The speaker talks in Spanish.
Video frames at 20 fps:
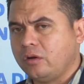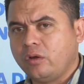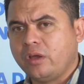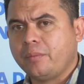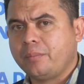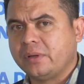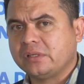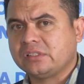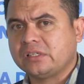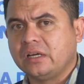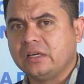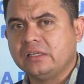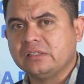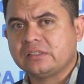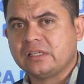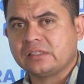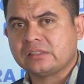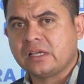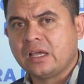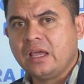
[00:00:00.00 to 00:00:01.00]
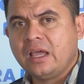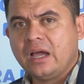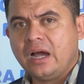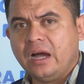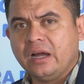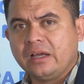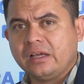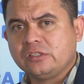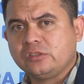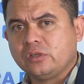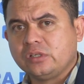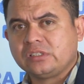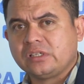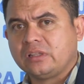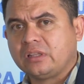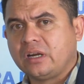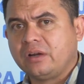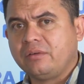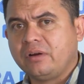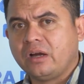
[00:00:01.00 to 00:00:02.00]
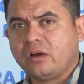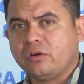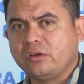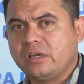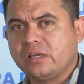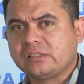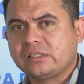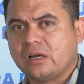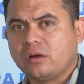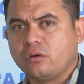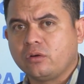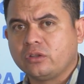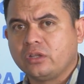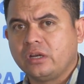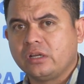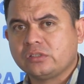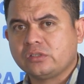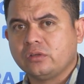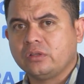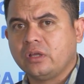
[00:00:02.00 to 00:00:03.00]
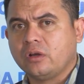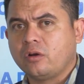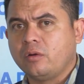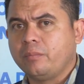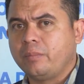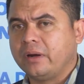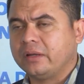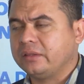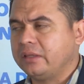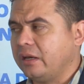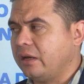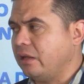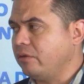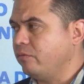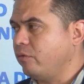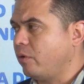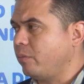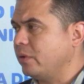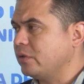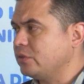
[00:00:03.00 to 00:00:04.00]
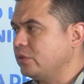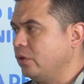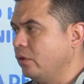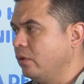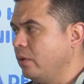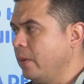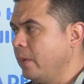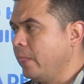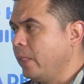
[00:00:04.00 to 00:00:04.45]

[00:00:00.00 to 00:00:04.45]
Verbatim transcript: Los especialistas han hecho ese trabajo y esa coordinación de compartir la información